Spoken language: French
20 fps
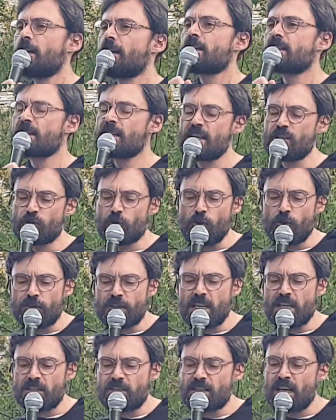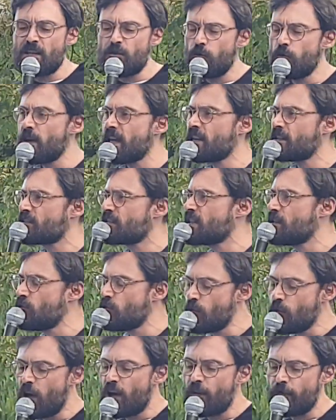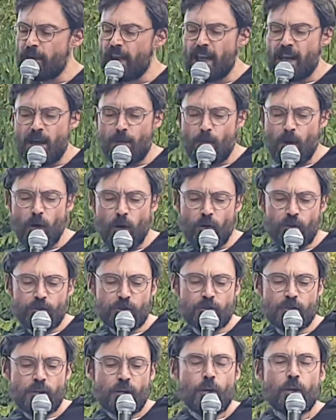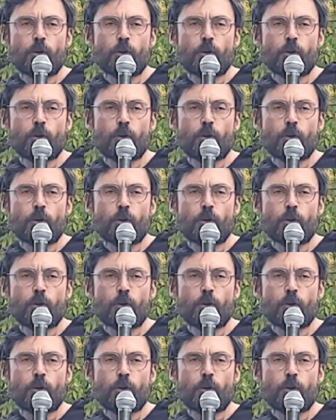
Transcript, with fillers: ses eaux exténuées sinuant vers la morte,